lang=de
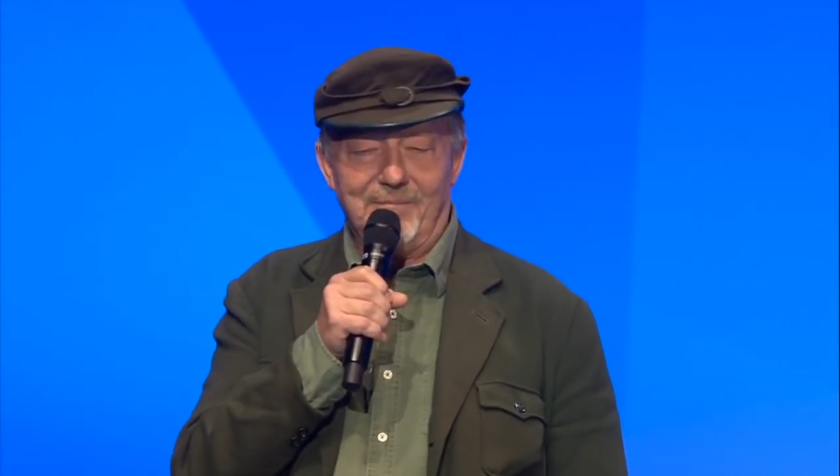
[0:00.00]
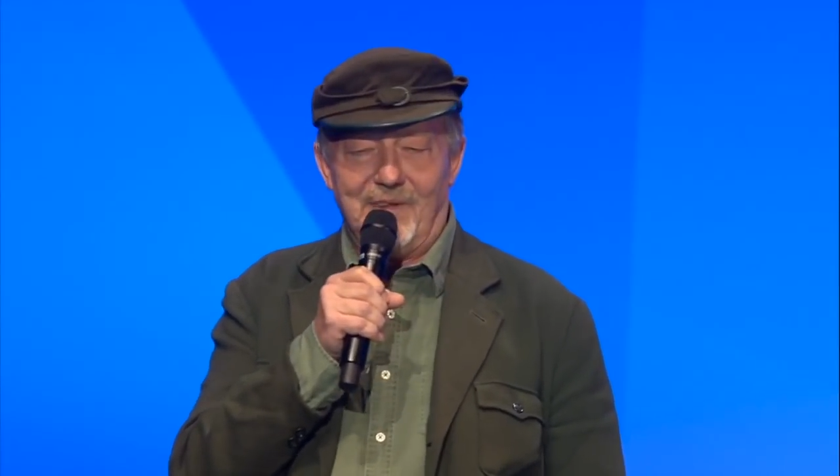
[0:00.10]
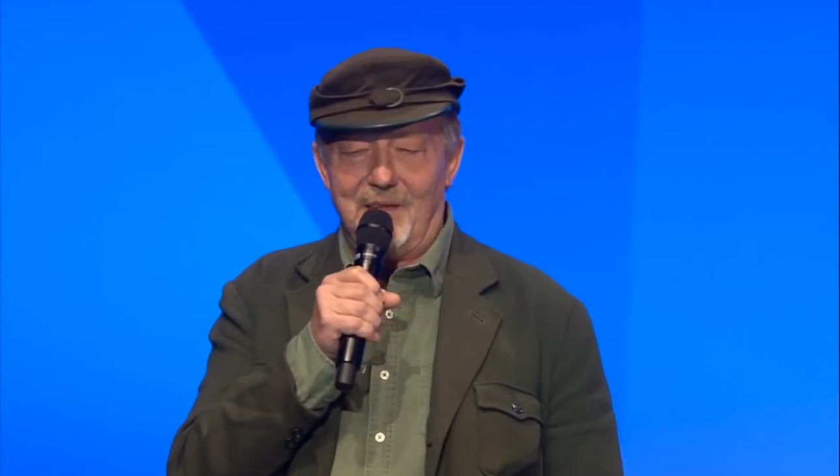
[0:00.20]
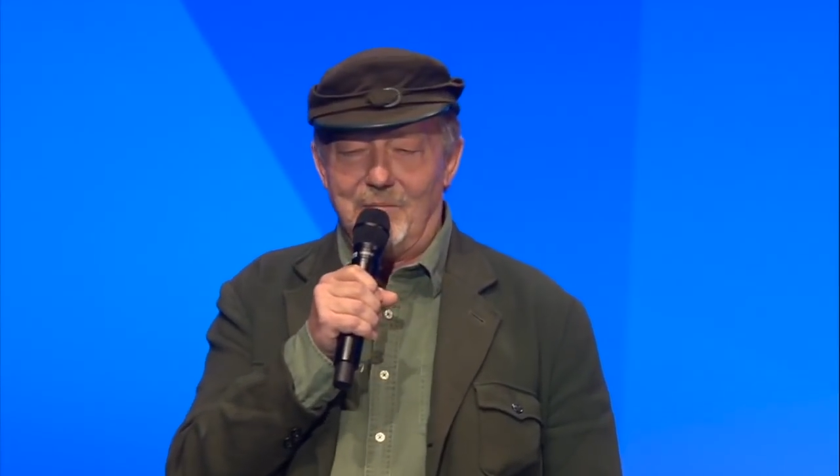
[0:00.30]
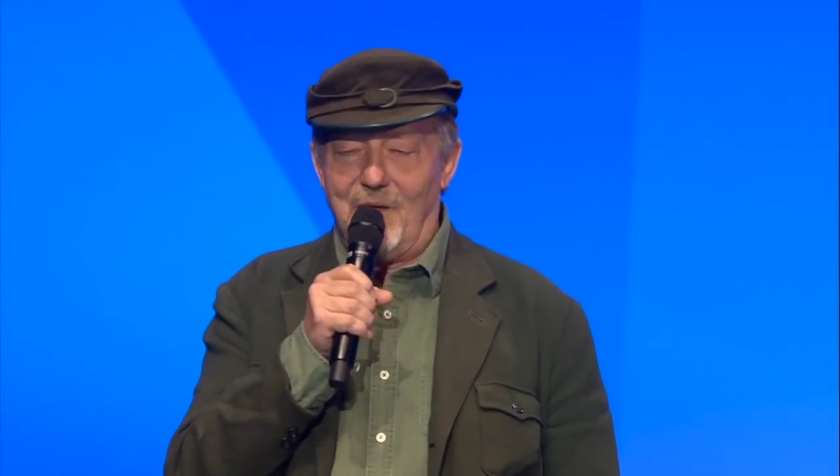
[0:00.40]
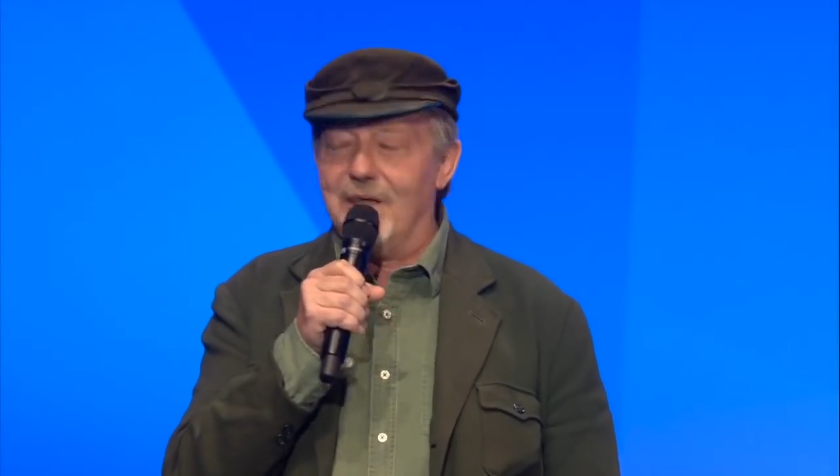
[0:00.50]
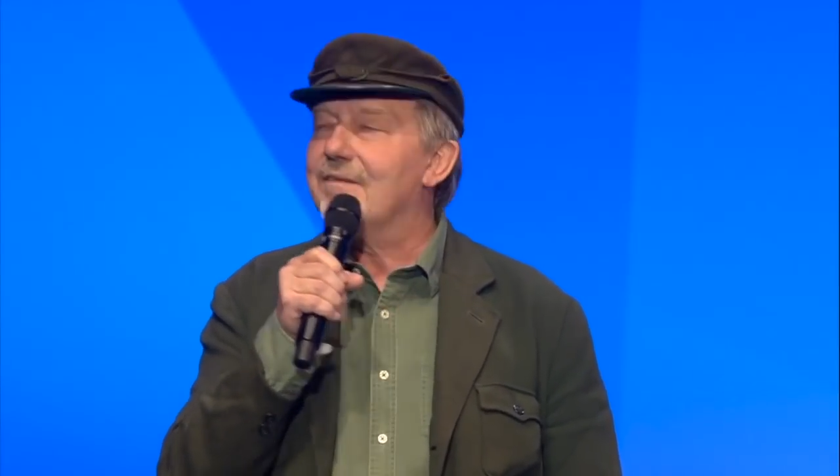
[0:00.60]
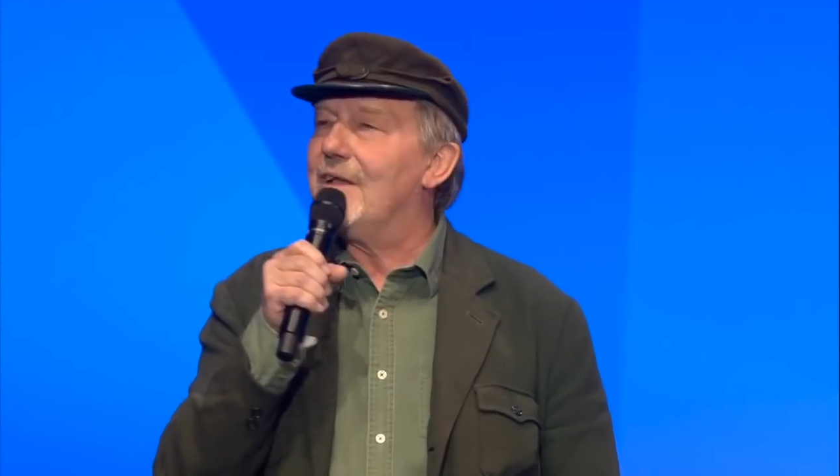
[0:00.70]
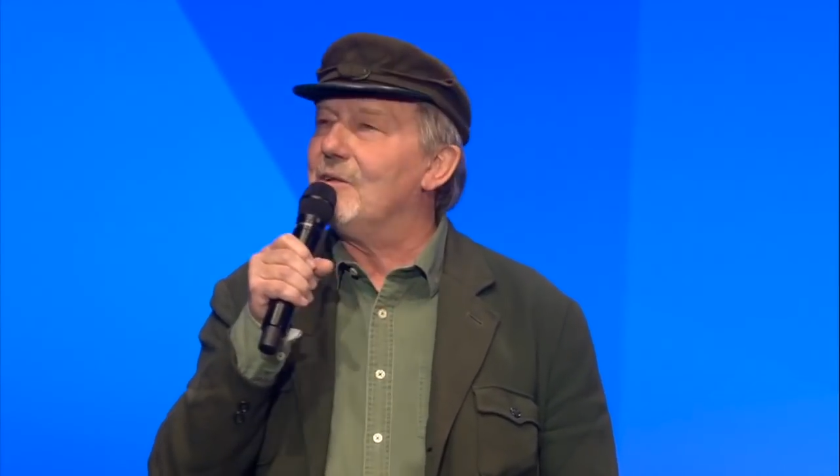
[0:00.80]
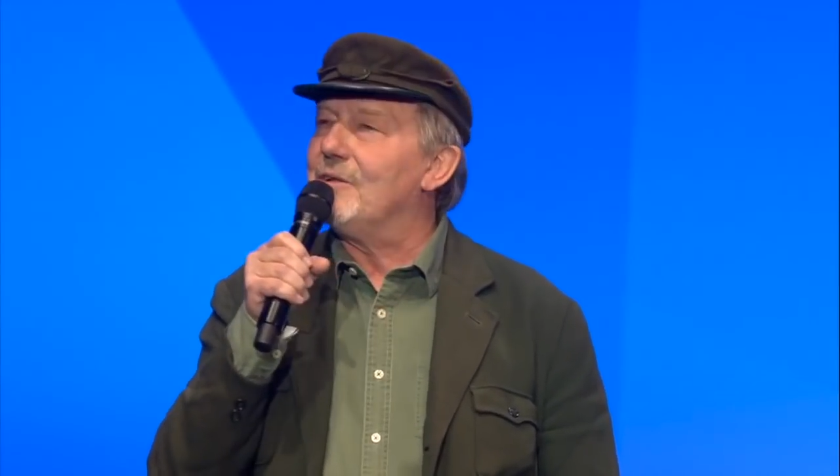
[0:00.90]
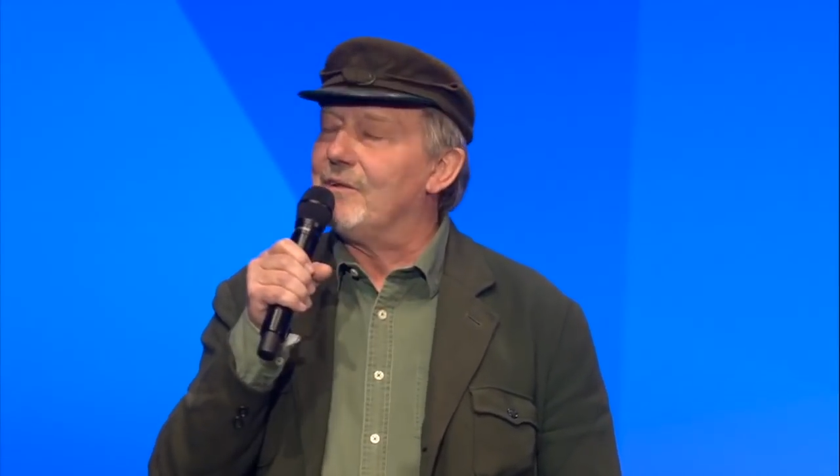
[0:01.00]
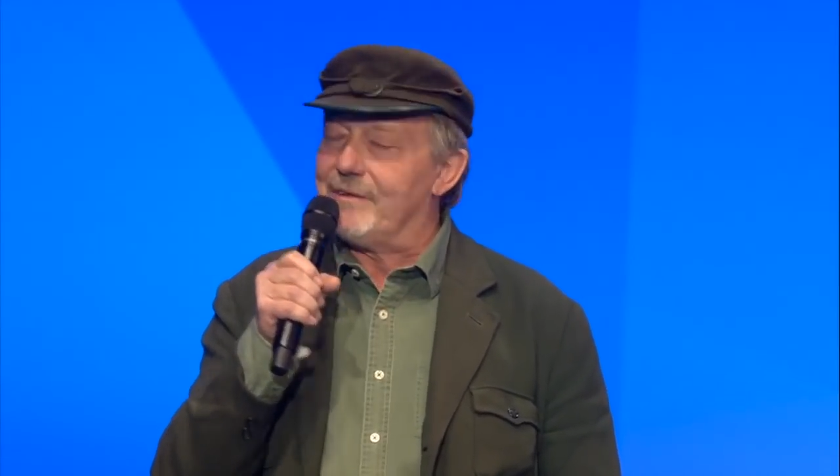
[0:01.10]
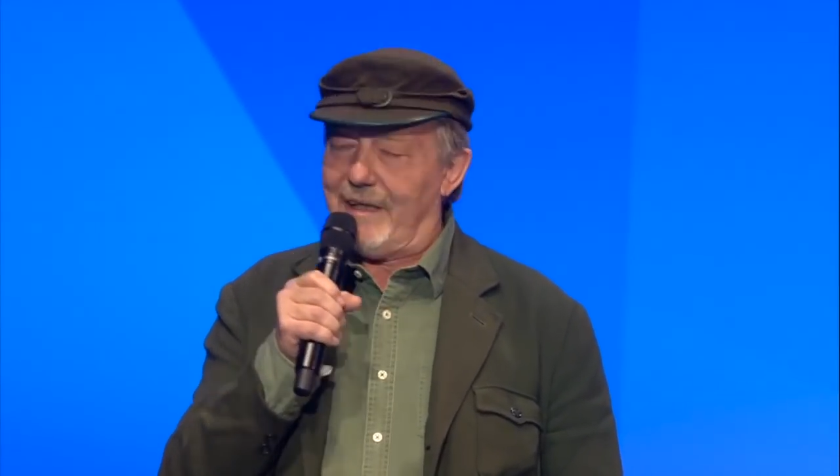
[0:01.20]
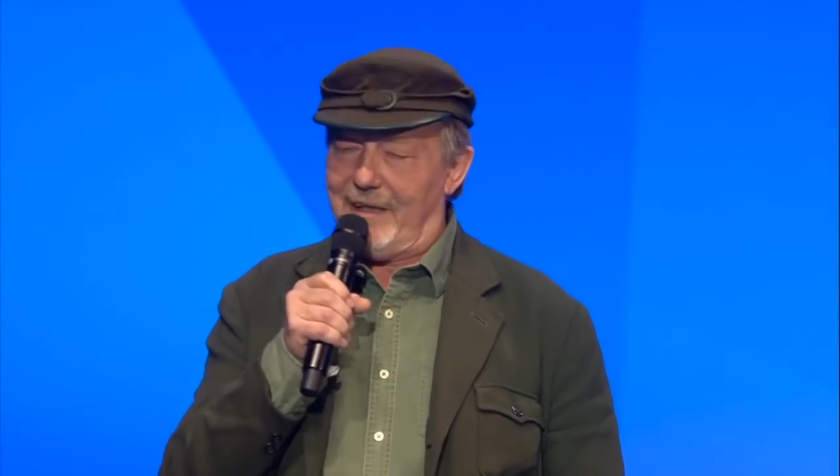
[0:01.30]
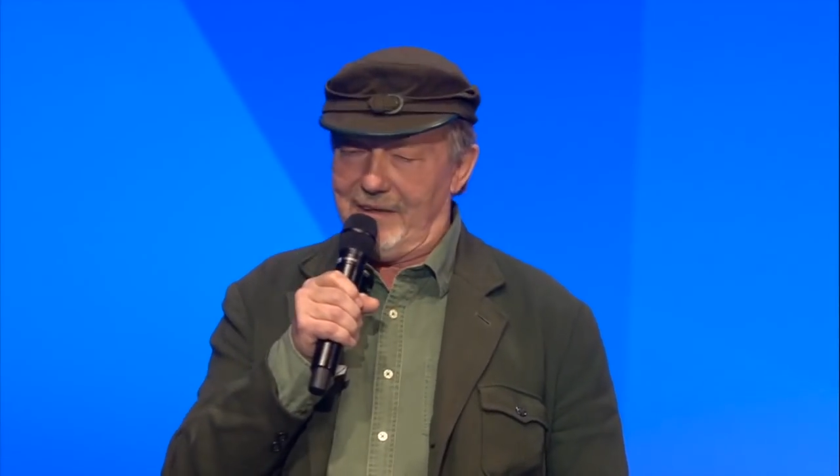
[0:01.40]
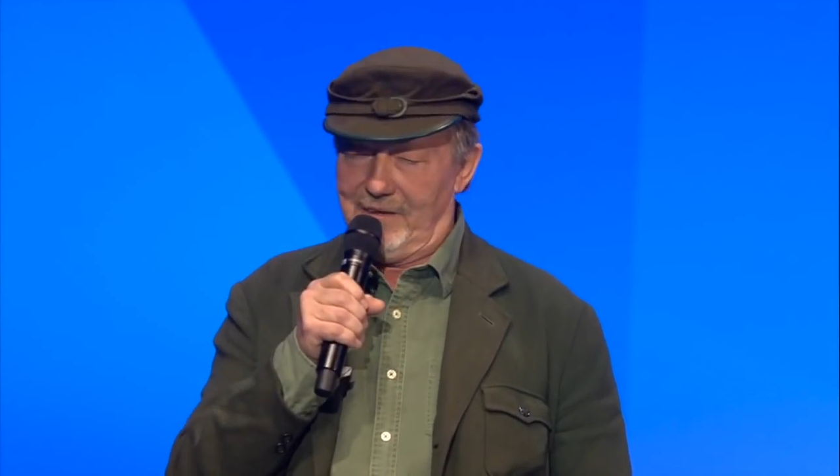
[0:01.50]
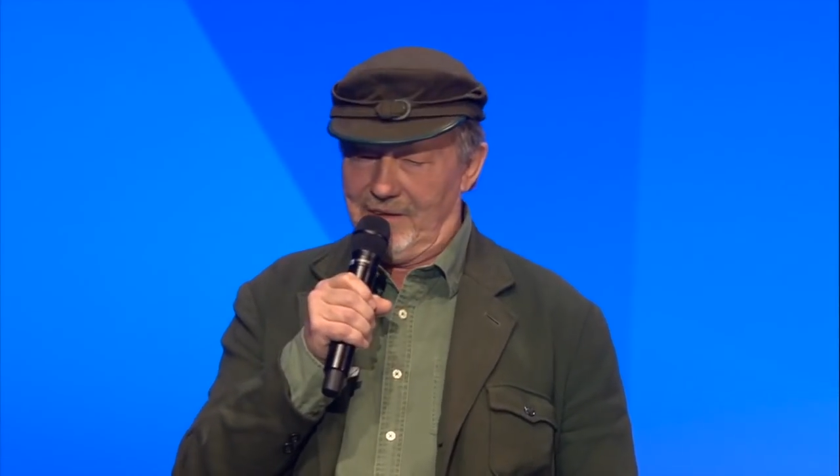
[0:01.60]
weil morgen ist auch noch ein Tag.